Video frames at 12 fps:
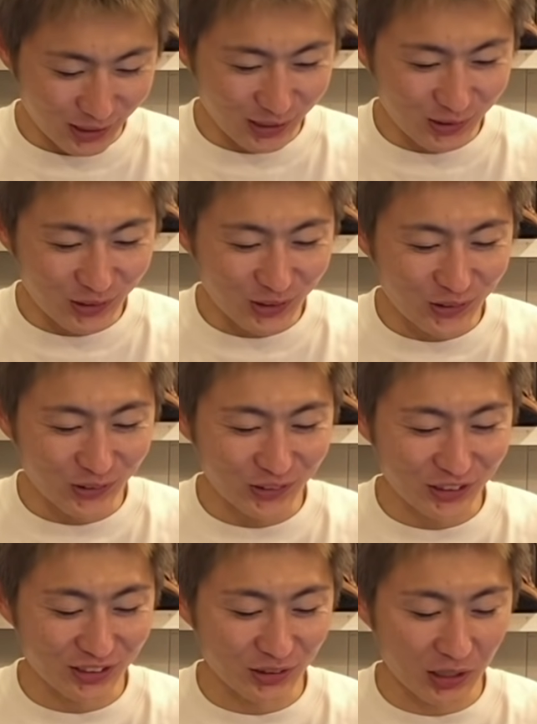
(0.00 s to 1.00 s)
一個一個
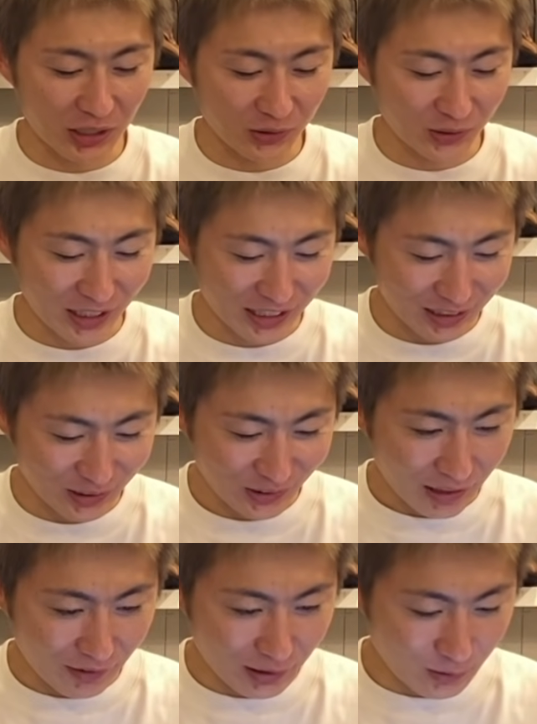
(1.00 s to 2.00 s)
取り上げたらあれだけ
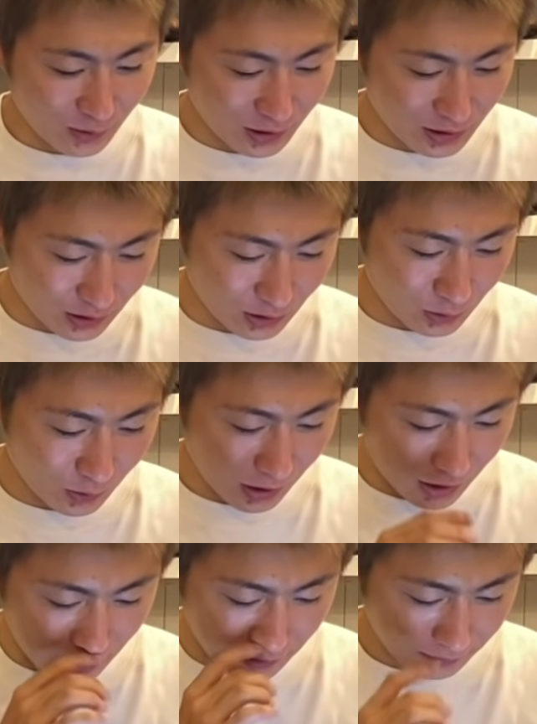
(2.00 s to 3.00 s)
ど皮紐がついてんか
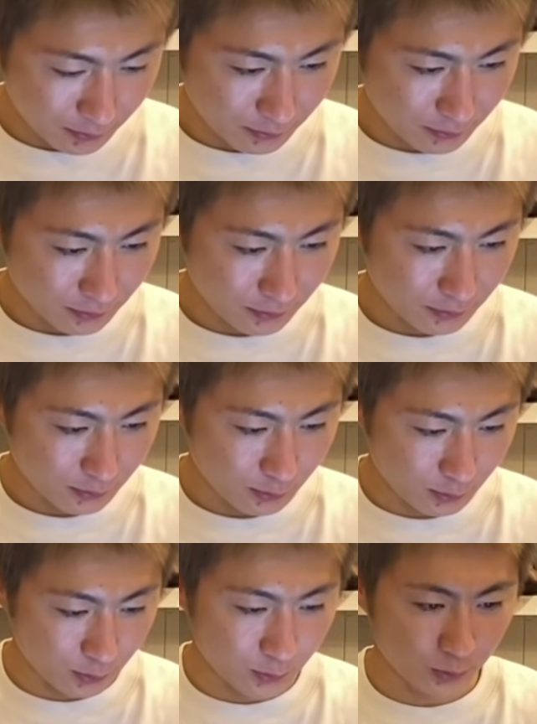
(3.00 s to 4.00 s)
な皮紐ねうん、
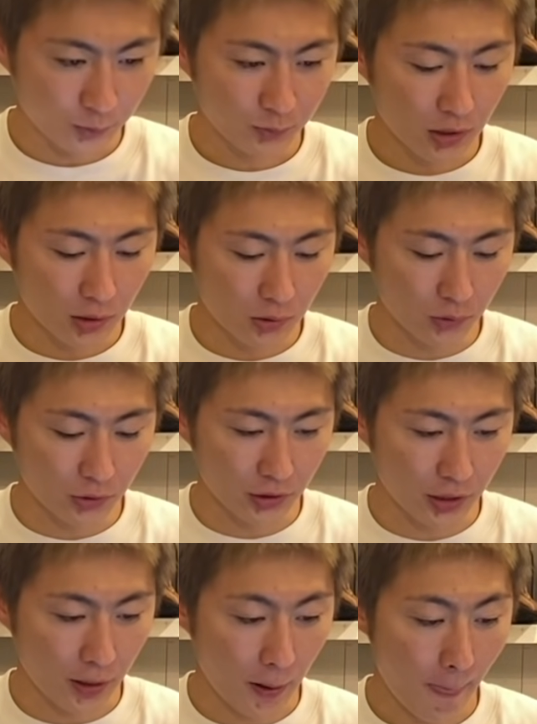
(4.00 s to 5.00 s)
うん、かっこいいね
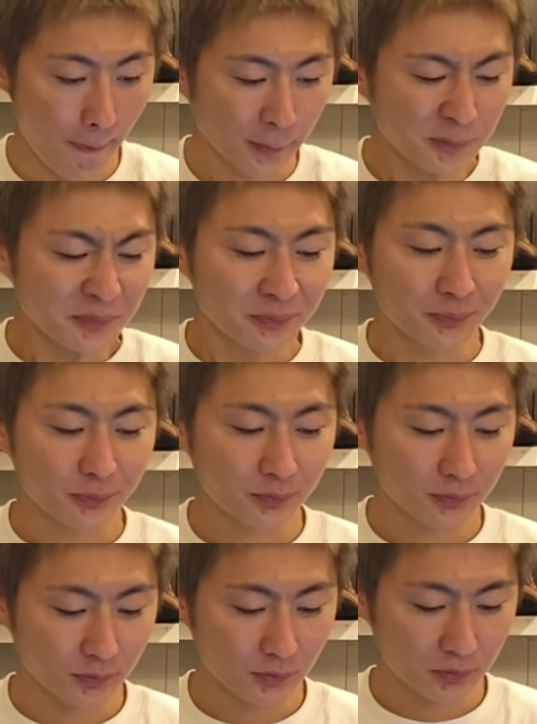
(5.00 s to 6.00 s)
かっこいいね締まって
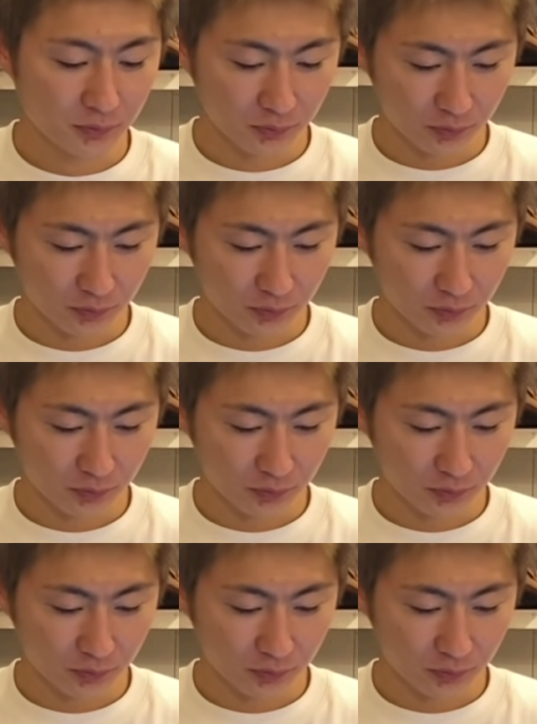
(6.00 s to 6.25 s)
るねグッと